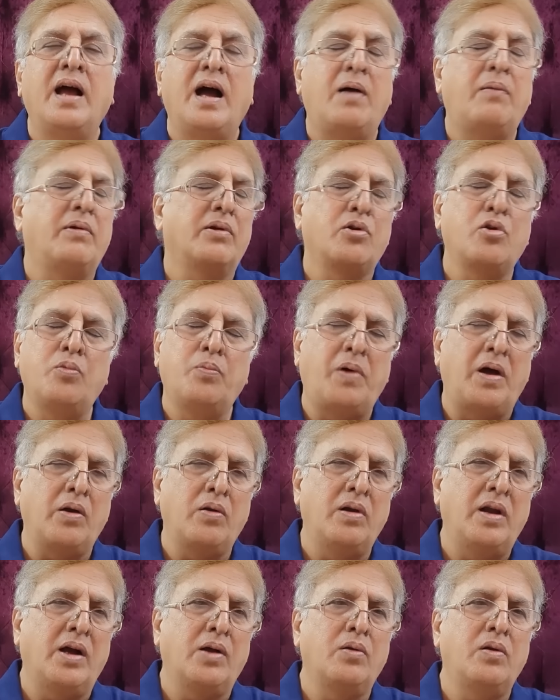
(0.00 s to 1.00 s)
আমার খুব ভালো
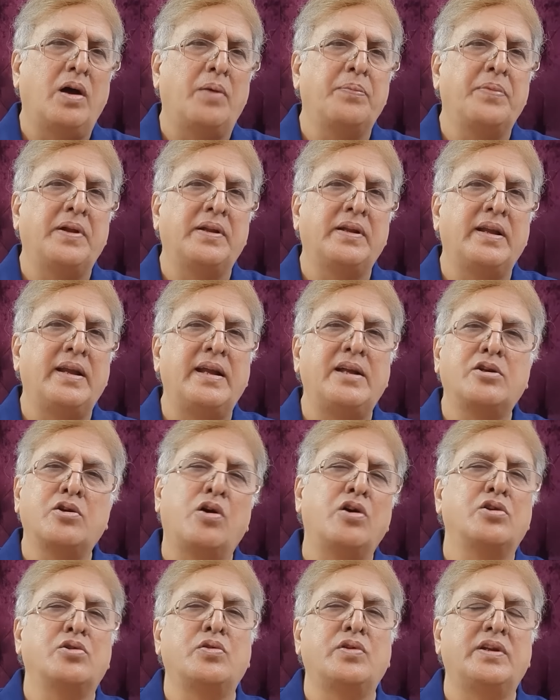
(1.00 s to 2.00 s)
লাগলো আপনাদের এই
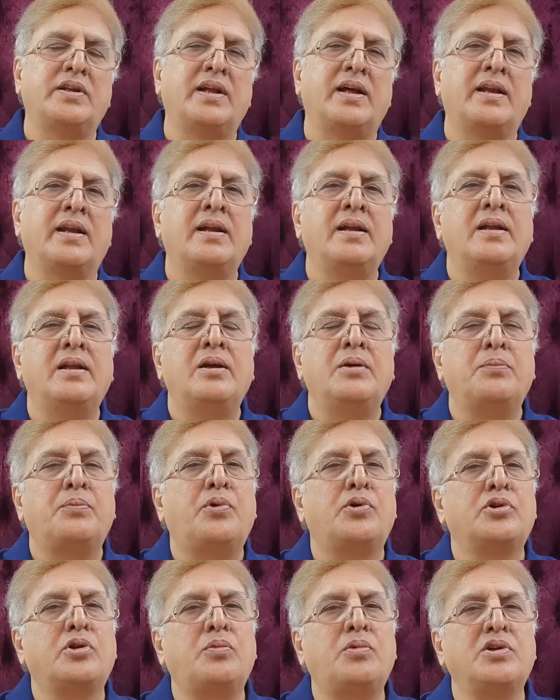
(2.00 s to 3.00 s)
সহযোগিতা
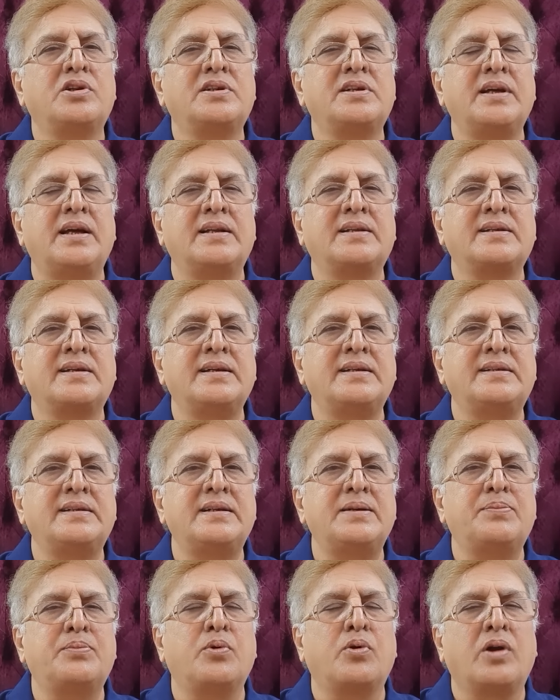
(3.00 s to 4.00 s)
প্রথম হচ্ছে আজকে যে
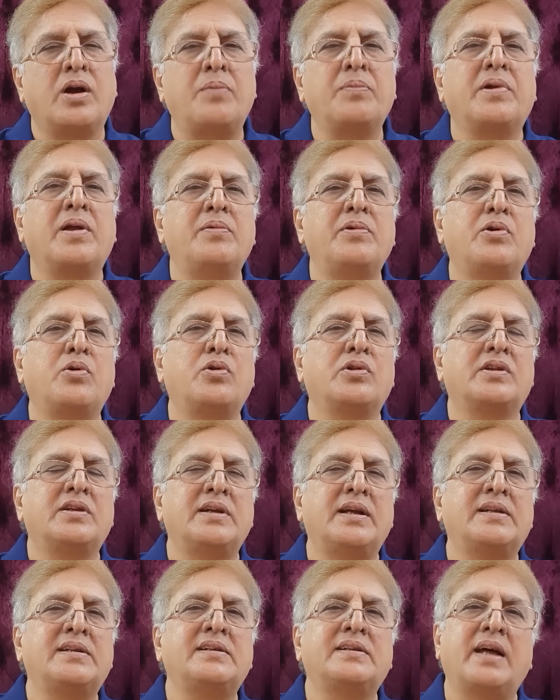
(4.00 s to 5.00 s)
প্রোগ্রামটা আমি করতে
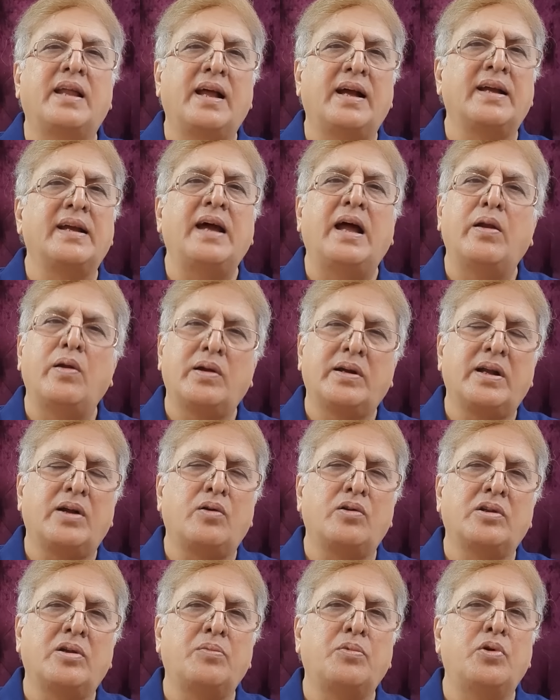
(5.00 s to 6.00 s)
যাচ্ছি তার আগে আরও একটা
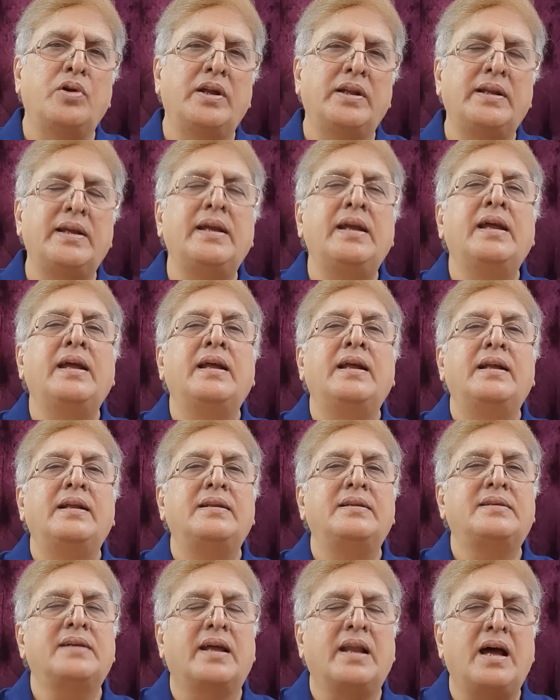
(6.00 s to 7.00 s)
কথা বলে দিই
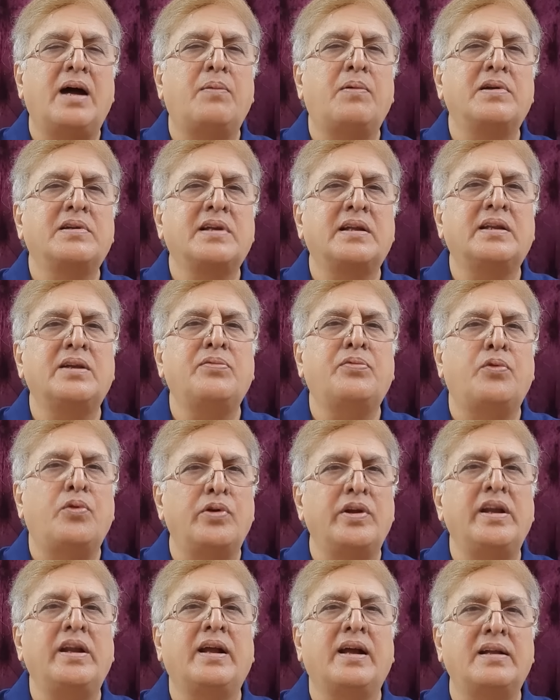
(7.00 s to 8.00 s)
যারা আমার সাথে ফোন
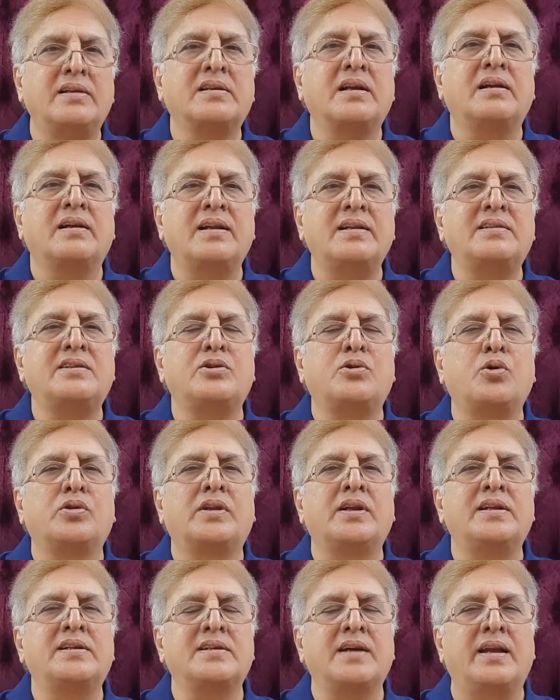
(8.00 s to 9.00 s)
ইন কনসালটেন্সি
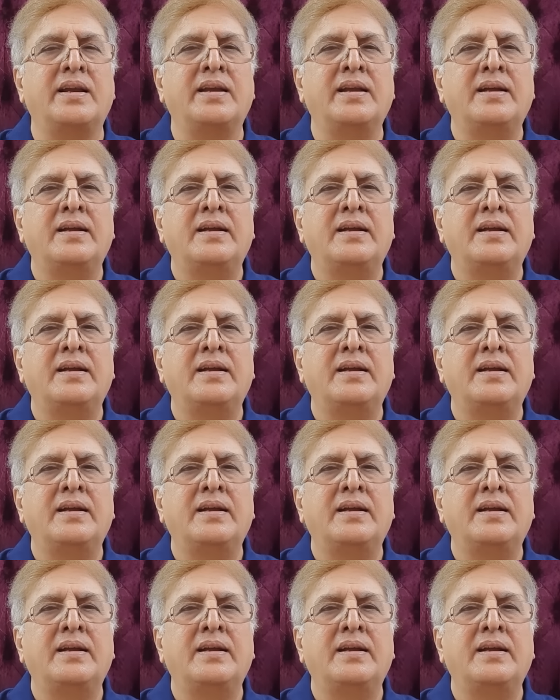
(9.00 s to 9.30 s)
করতে চান